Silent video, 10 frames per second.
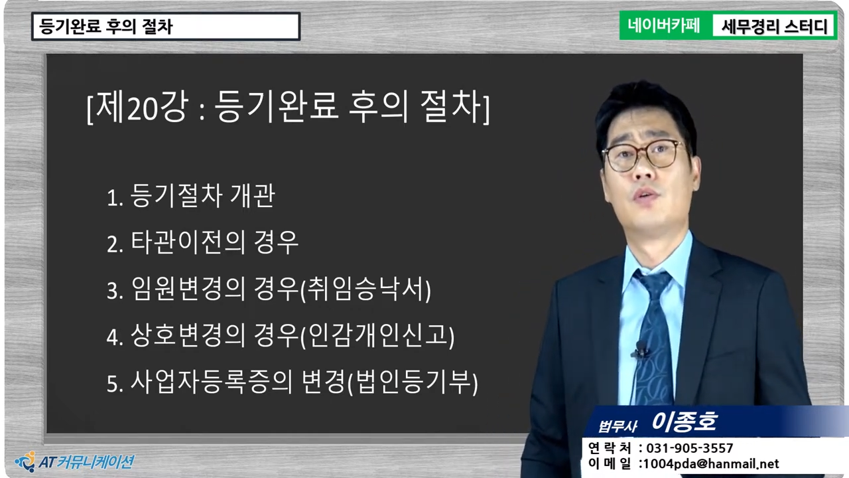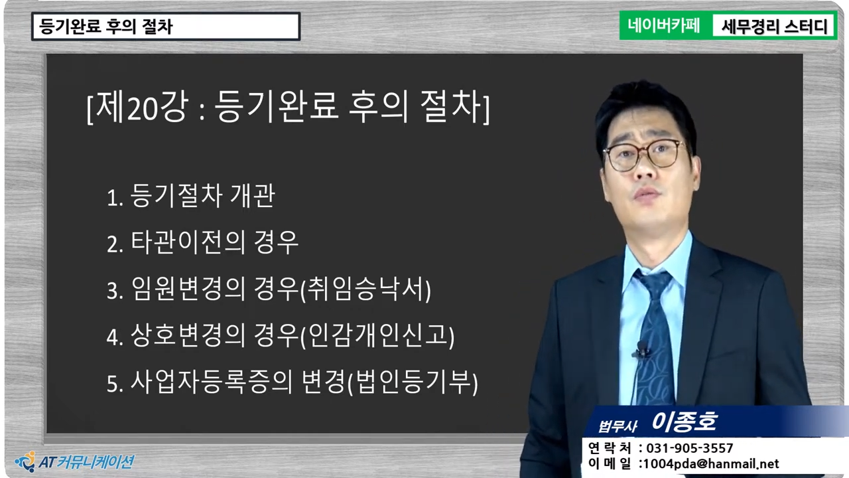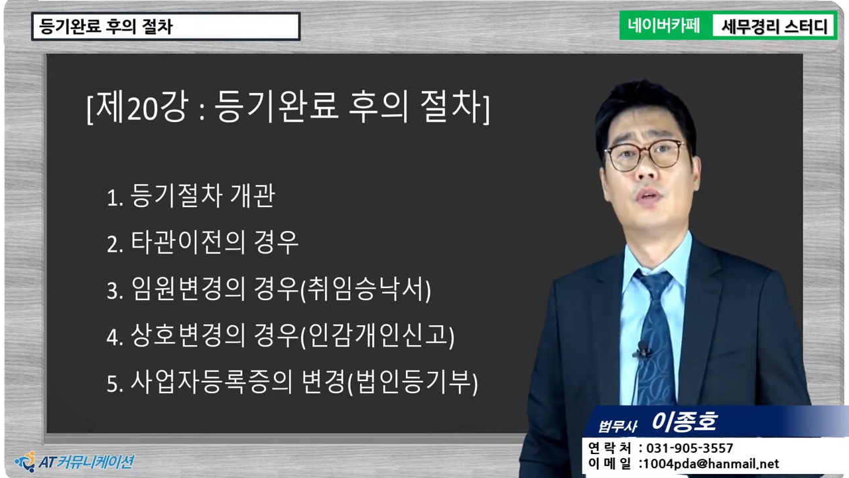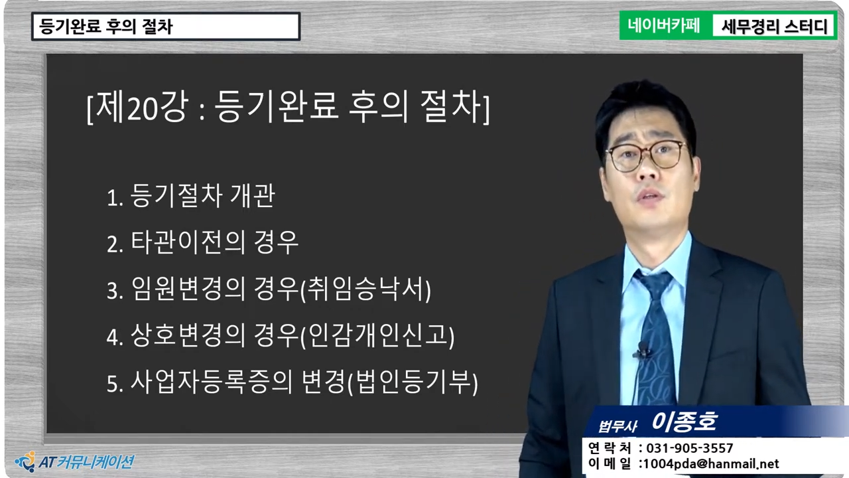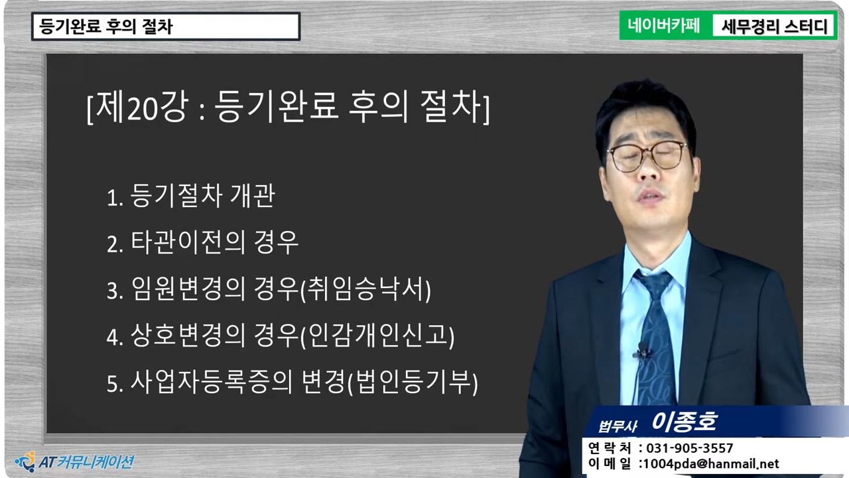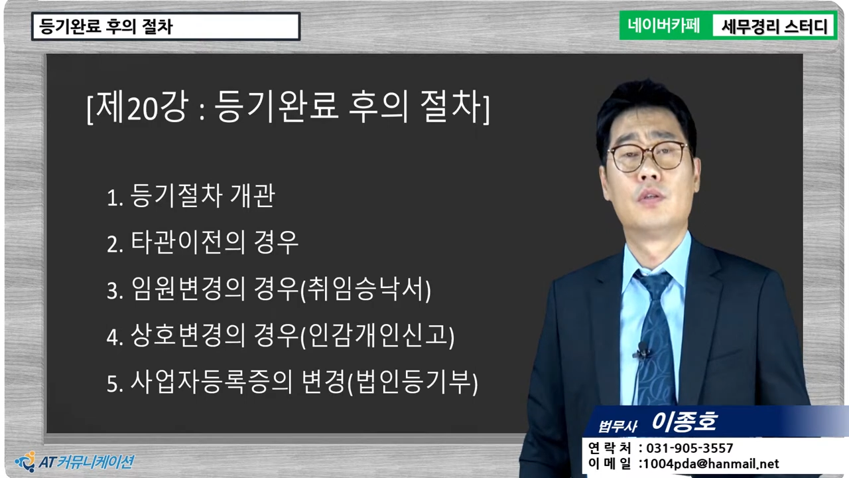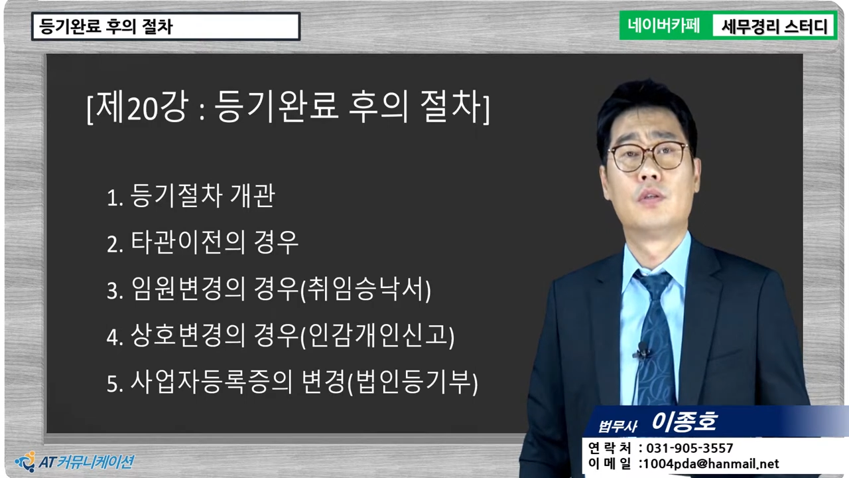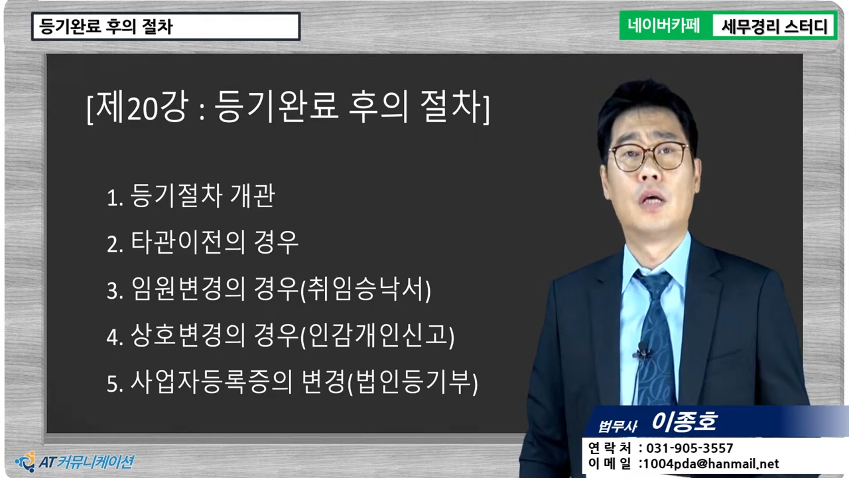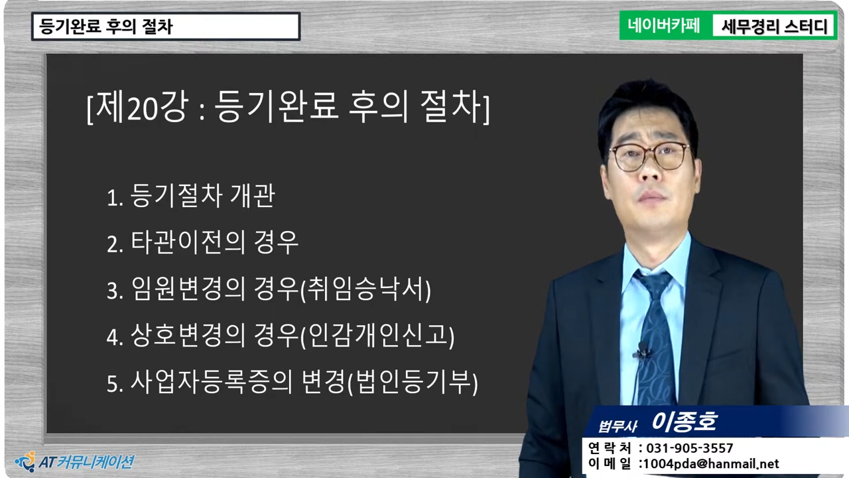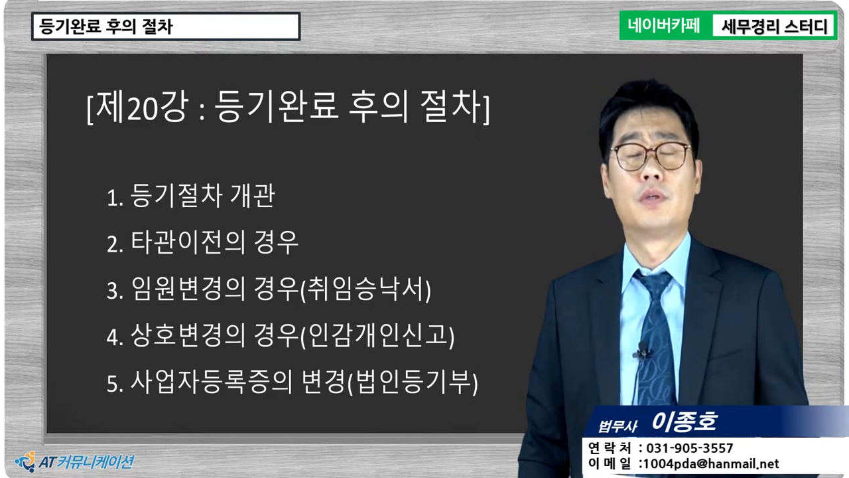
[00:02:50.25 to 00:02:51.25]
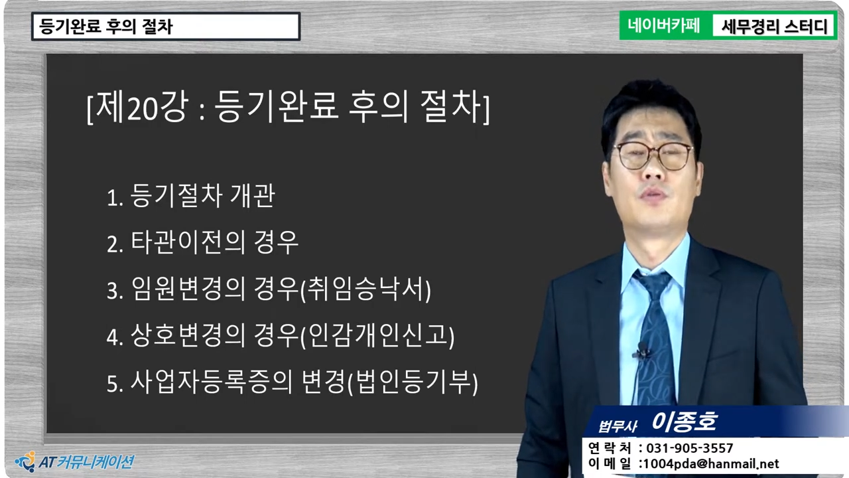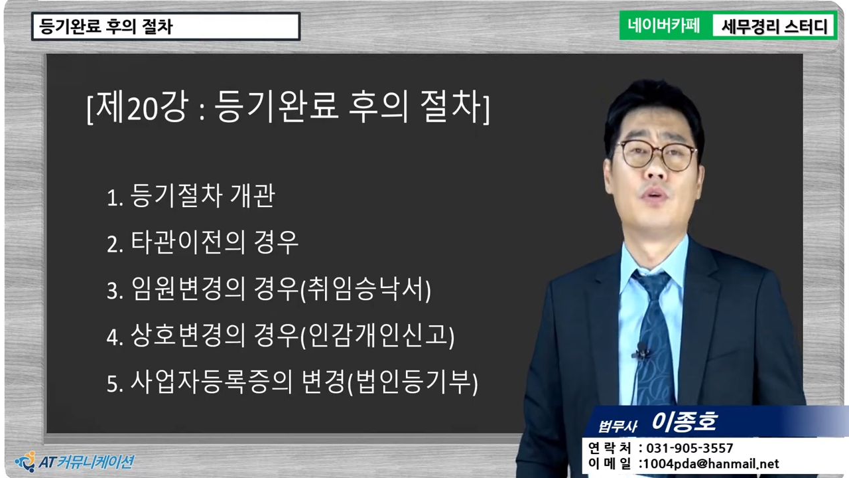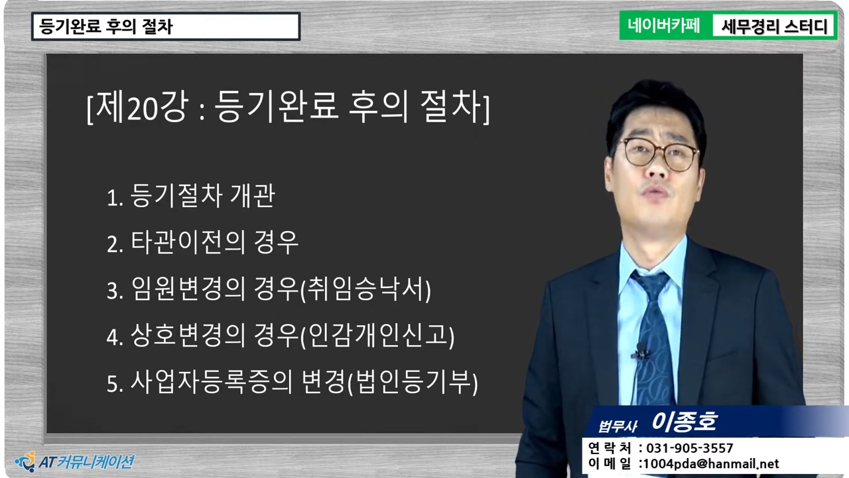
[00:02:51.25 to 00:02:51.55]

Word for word: 경우에는 아마 그쪽